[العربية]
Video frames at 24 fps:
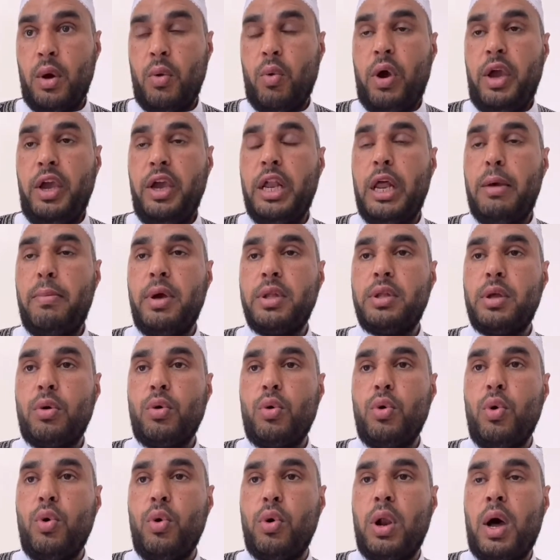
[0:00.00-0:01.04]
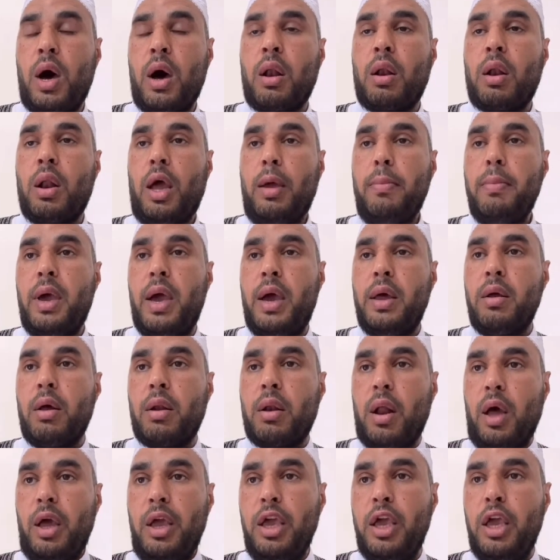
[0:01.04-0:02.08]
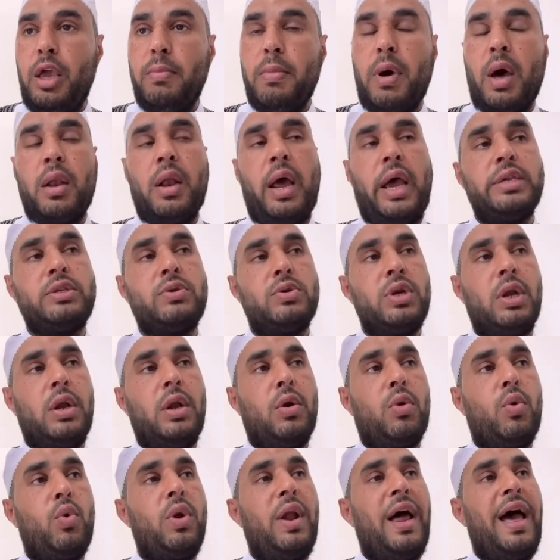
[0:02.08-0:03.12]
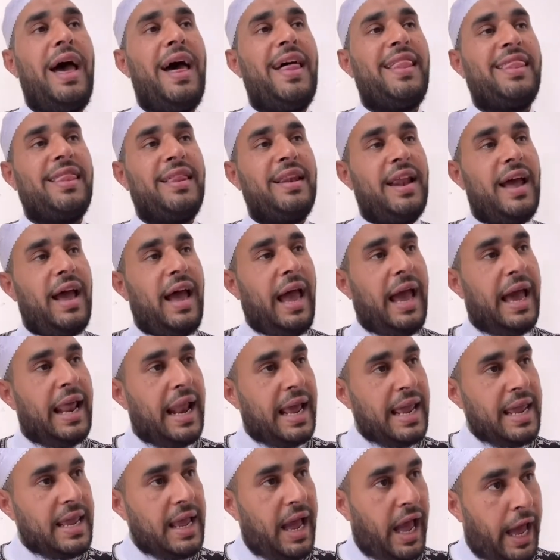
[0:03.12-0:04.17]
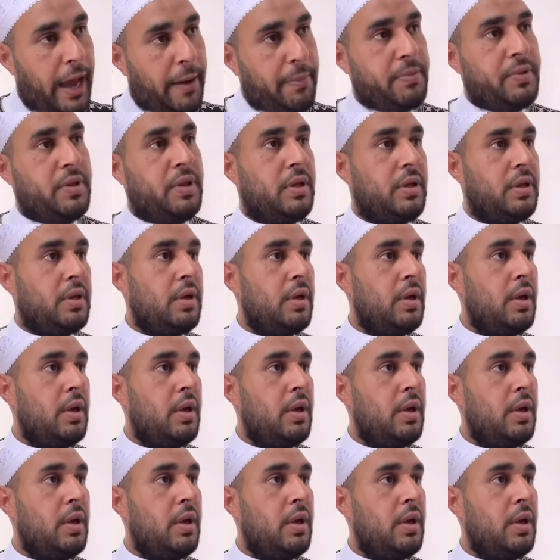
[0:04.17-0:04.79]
وحينما تقول الرحمن الرحيم الله عز وجل يقول أثنى علي عبدي